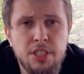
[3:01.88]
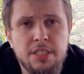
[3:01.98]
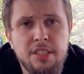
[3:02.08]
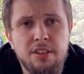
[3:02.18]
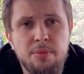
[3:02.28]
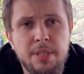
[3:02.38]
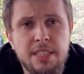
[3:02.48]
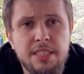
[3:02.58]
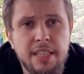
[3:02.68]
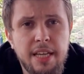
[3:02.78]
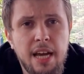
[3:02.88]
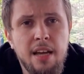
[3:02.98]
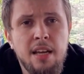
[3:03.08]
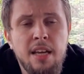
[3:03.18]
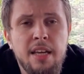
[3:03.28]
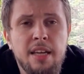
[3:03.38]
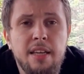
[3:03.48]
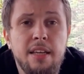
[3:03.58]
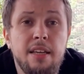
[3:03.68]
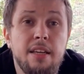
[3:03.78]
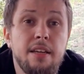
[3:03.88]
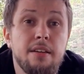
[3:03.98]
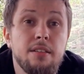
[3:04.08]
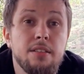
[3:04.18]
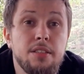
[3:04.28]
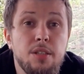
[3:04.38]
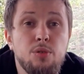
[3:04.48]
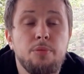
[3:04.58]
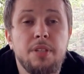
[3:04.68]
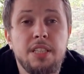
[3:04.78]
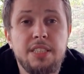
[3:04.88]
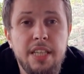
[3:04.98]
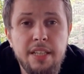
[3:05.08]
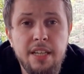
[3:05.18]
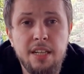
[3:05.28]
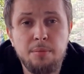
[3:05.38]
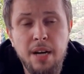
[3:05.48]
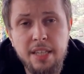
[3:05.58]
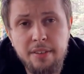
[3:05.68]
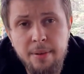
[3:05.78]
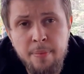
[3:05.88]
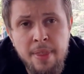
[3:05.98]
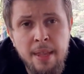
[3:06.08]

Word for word: женского монастыря и с Хигумина Сергия Романова.